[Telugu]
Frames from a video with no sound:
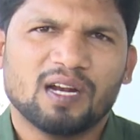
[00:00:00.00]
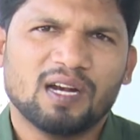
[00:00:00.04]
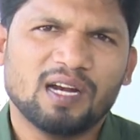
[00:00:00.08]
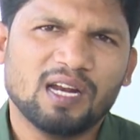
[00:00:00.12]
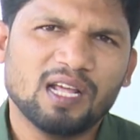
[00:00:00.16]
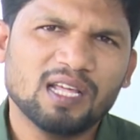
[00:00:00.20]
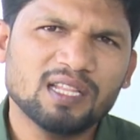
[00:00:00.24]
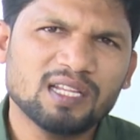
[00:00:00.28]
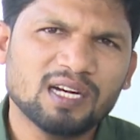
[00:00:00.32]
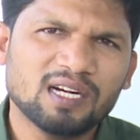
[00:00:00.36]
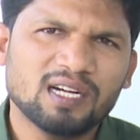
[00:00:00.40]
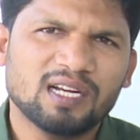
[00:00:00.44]

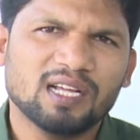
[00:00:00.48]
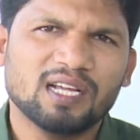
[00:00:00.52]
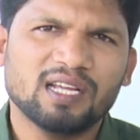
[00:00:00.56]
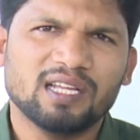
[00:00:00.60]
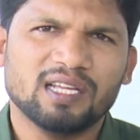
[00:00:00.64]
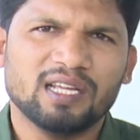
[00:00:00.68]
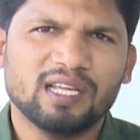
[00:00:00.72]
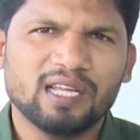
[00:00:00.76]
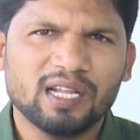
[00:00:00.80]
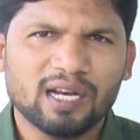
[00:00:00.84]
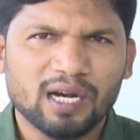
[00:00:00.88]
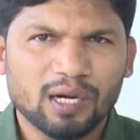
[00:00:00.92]
లేదంటే
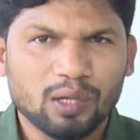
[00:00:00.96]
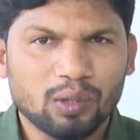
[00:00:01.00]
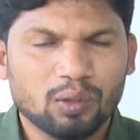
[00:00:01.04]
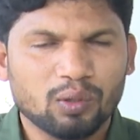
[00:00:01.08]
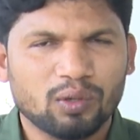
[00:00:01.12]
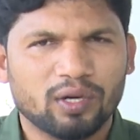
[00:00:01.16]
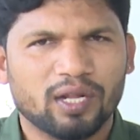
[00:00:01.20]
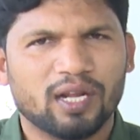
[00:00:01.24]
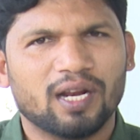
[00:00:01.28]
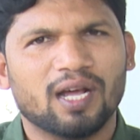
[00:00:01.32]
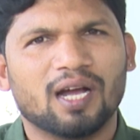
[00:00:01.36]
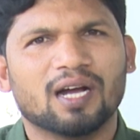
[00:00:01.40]
ఈ రెండు
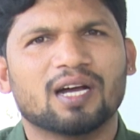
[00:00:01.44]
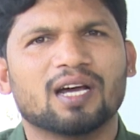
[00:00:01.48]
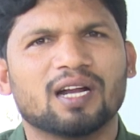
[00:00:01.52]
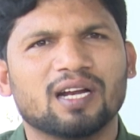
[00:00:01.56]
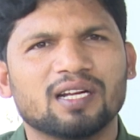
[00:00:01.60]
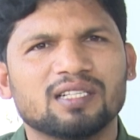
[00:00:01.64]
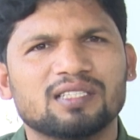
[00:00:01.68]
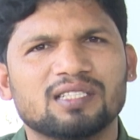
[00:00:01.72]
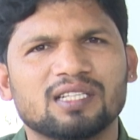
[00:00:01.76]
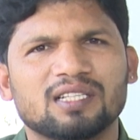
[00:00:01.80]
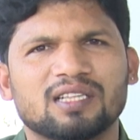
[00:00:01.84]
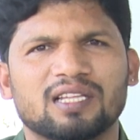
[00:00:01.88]

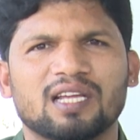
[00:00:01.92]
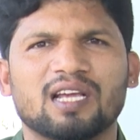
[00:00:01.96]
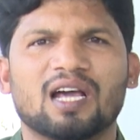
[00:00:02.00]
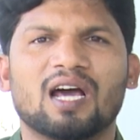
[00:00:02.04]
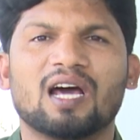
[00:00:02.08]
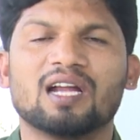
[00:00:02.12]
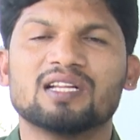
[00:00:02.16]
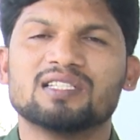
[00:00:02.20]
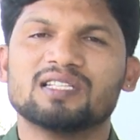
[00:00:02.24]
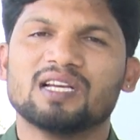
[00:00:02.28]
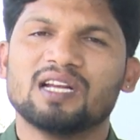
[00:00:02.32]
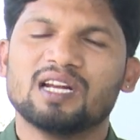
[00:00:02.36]
నిరాకరించి
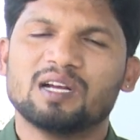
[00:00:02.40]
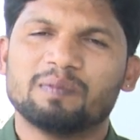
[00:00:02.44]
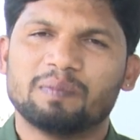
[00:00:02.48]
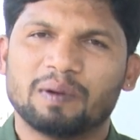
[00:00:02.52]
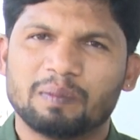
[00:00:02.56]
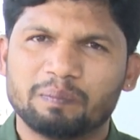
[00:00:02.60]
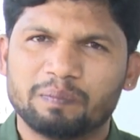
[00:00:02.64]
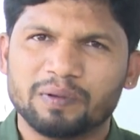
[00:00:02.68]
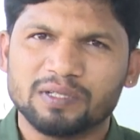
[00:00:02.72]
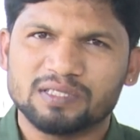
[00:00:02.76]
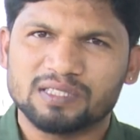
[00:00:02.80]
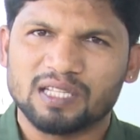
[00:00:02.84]
తిహార్ జైలుకు
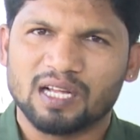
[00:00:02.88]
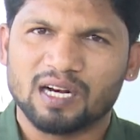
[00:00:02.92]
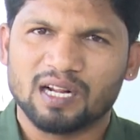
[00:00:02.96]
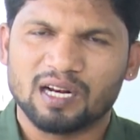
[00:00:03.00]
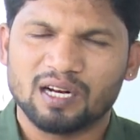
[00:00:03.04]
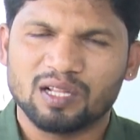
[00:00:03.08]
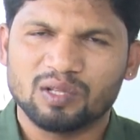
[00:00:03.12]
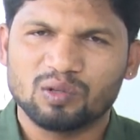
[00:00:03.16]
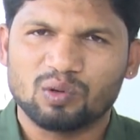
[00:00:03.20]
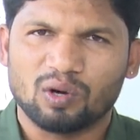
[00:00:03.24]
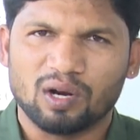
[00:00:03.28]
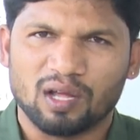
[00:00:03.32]
పంపిస్తారా
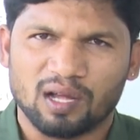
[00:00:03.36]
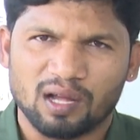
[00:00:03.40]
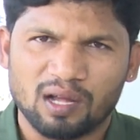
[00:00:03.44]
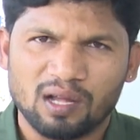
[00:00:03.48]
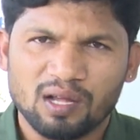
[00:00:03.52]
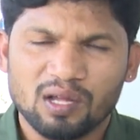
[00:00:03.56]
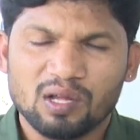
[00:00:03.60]
అనేది కూడా